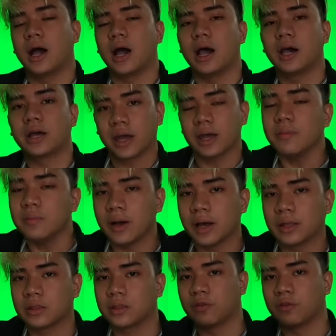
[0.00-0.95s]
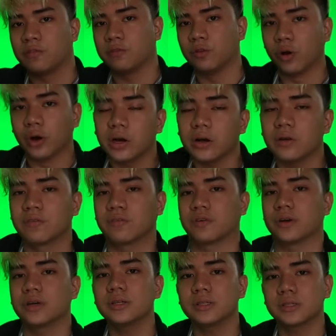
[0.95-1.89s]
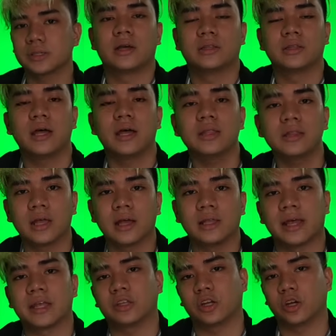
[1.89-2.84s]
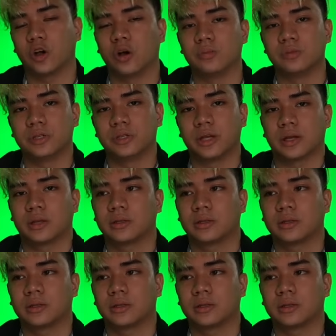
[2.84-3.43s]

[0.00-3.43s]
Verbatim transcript: arrive at the floor first than the lighter object.